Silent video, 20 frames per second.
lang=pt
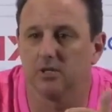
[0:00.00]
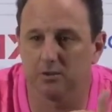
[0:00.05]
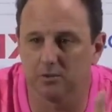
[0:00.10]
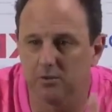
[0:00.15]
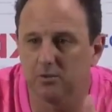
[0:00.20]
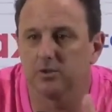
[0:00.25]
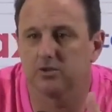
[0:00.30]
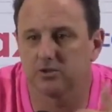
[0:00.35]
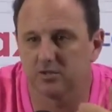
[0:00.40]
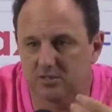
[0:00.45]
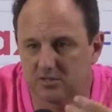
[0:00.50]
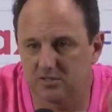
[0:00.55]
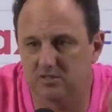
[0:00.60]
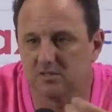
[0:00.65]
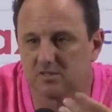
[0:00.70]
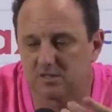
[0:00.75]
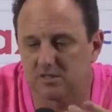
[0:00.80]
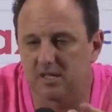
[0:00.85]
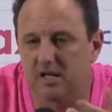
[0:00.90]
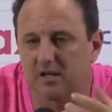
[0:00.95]
E eu, eu acho que
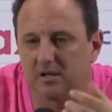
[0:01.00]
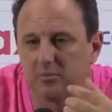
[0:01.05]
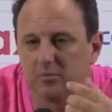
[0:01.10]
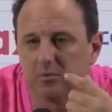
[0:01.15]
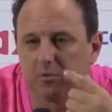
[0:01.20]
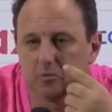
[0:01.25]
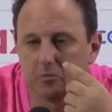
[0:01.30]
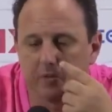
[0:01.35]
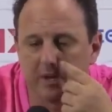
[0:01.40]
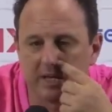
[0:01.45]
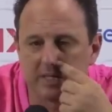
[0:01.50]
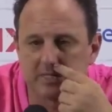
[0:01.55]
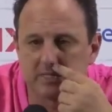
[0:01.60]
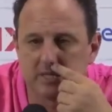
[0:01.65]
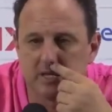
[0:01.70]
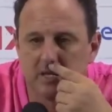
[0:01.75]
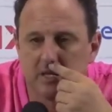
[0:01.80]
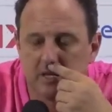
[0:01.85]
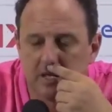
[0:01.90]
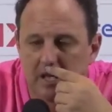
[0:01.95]
se destaca um pouco
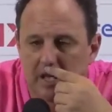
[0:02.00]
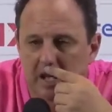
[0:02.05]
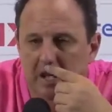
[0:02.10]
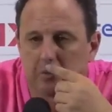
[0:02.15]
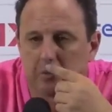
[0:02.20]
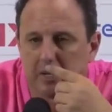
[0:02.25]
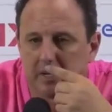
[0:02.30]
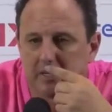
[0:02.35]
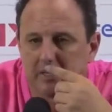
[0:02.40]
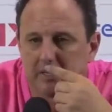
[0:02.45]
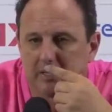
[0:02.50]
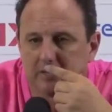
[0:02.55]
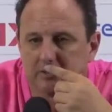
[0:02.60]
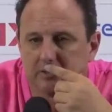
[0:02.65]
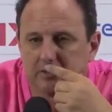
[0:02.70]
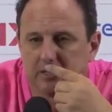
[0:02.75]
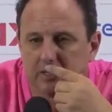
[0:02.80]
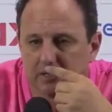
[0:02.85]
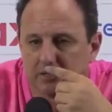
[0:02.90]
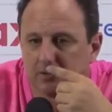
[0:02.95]
mais a
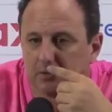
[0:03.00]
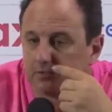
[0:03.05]
qualidade dele.